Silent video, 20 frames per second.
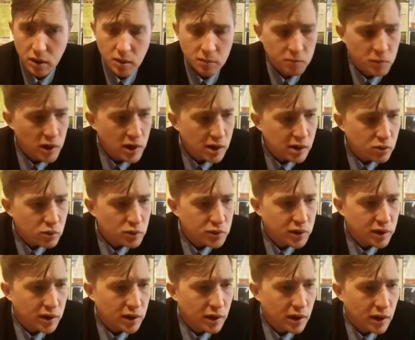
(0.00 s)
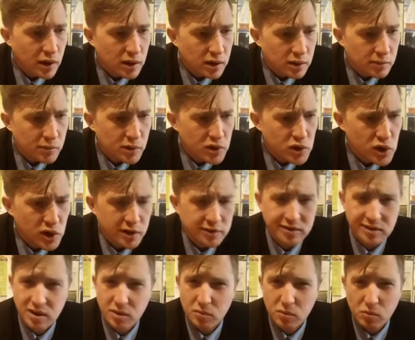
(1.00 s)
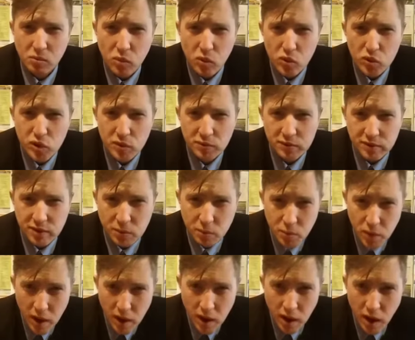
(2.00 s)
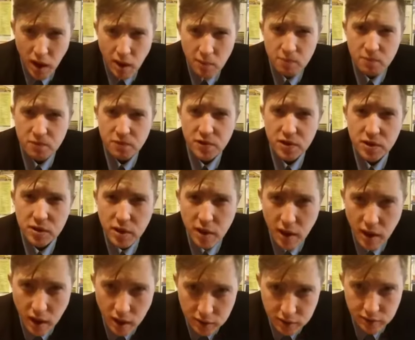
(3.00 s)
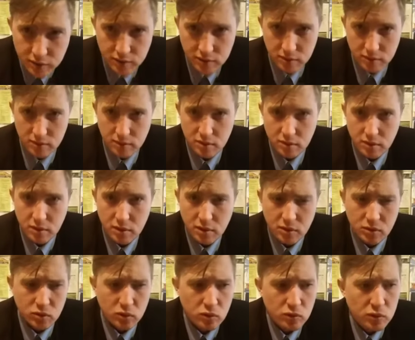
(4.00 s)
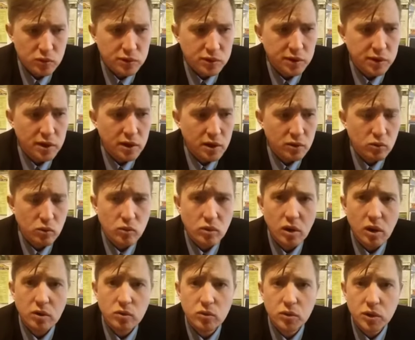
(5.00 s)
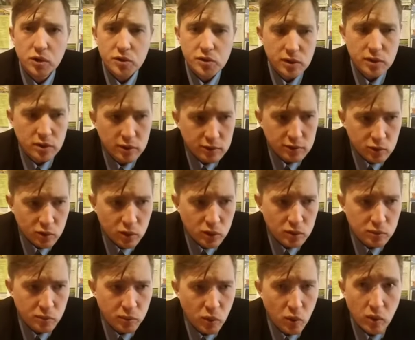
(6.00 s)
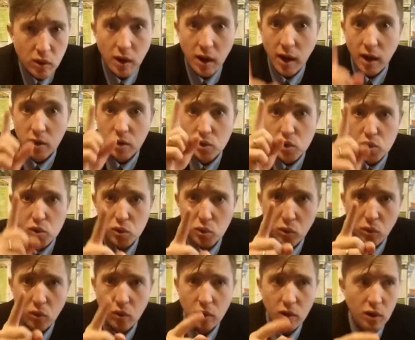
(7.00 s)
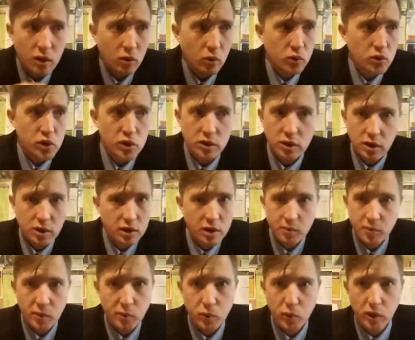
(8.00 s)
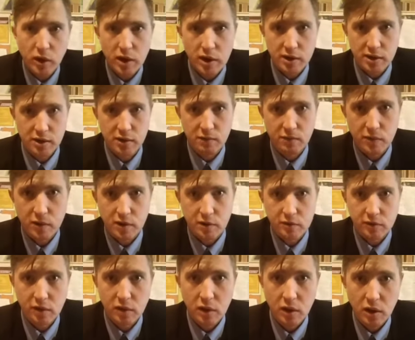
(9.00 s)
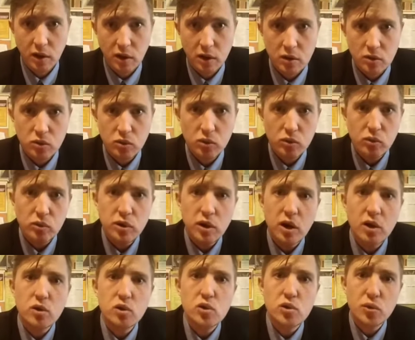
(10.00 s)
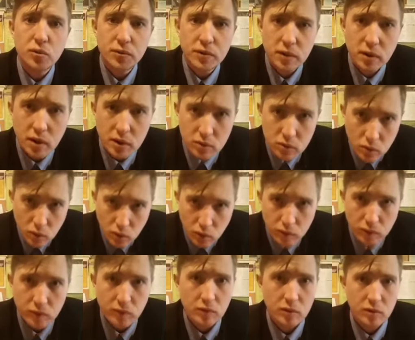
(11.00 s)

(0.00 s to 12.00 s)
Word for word: Мы люди, и мы часто можем себя обвинять. Ну вот я, ну как, ну я ж не достоин Бога. А еще, очень такая популярная фраза, ну я еще не готов.